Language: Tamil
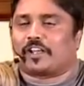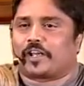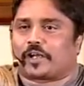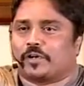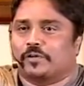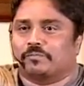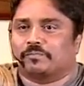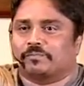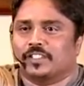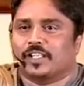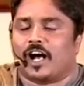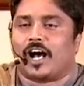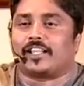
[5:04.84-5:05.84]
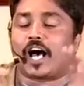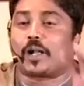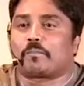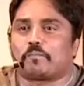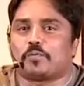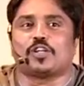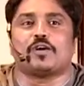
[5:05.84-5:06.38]
வரைக்கும் அது
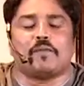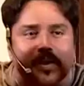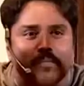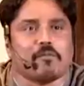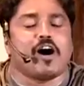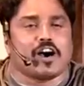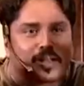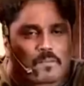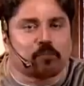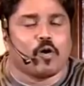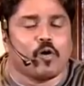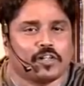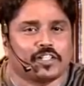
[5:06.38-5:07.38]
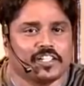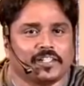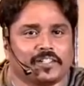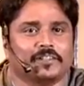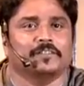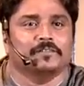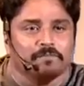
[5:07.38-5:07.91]
அற்புதமாய் மாறப்போவது
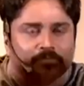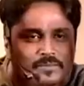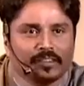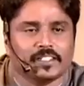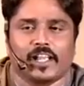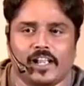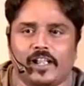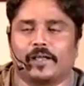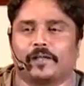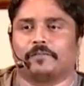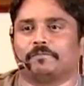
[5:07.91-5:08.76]
இல்லை